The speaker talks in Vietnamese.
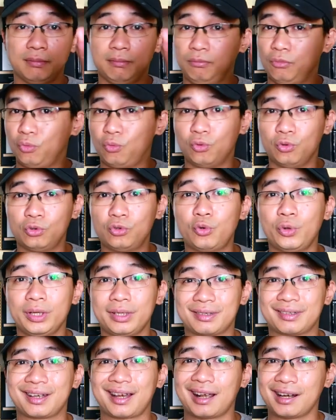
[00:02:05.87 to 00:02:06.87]
một cú
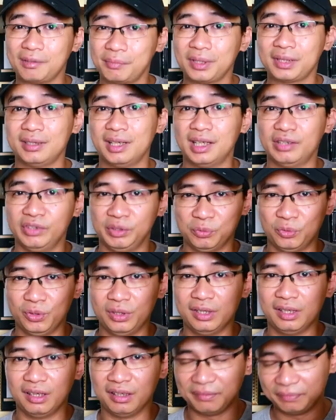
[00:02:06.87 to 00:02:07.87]
twist khá là bất ngờ về
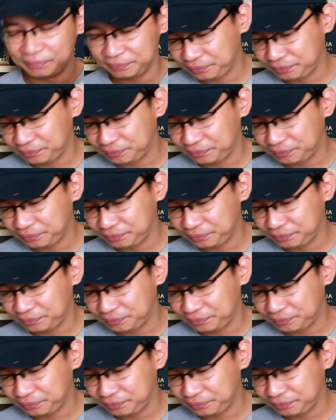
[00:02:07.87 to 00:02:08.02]
mùi hương.